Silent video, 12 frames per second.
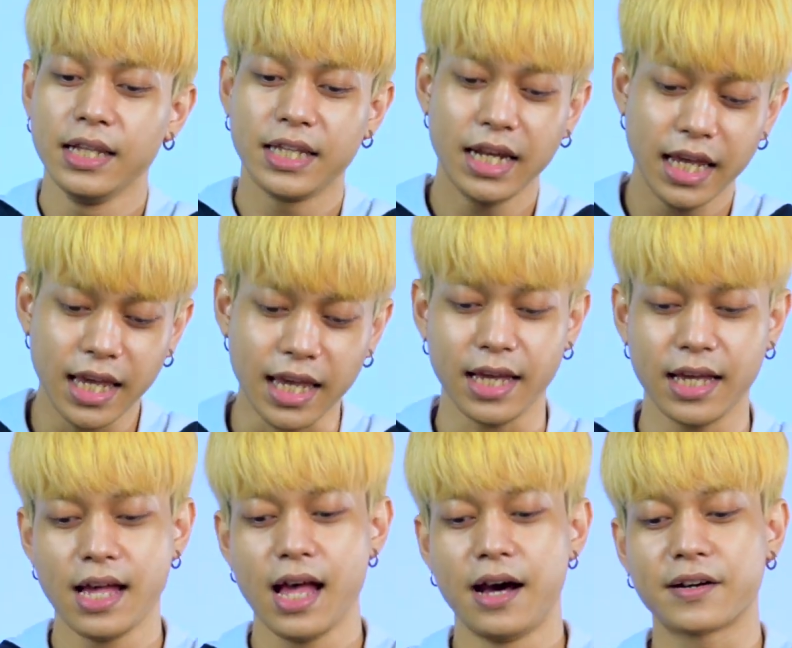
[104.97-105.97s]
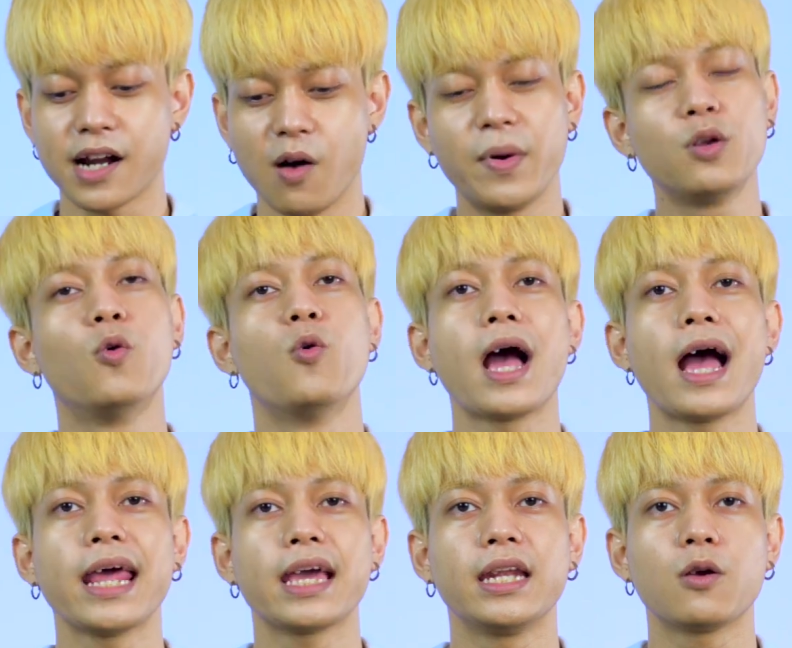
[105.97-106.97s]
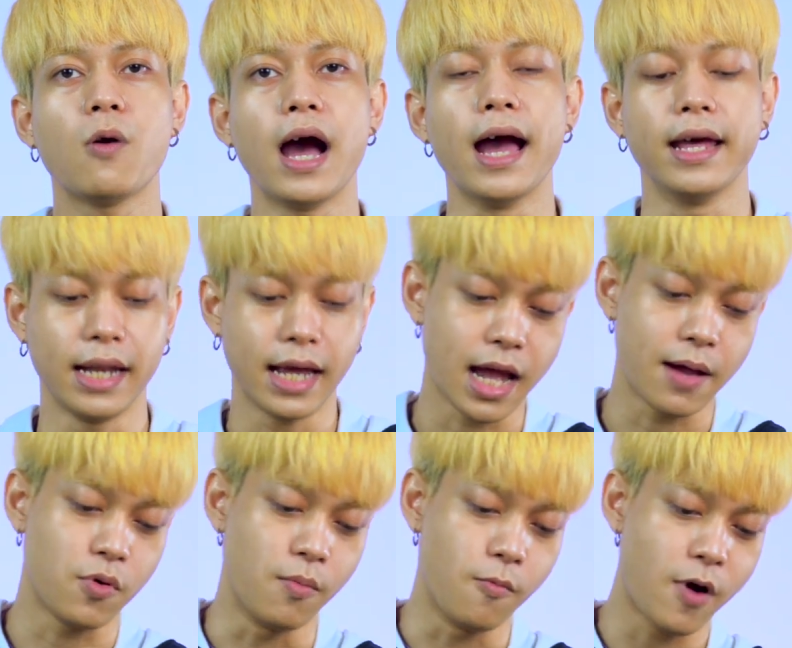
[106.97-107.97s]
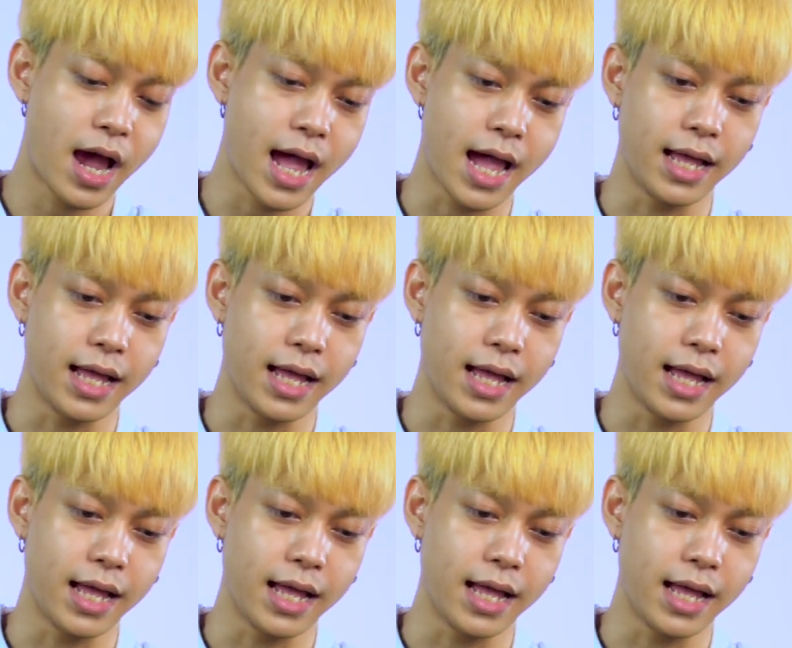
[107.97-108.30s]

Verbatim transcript: ทีนี้เรามาดูข้างในกันดีกว่านะครับผมว่า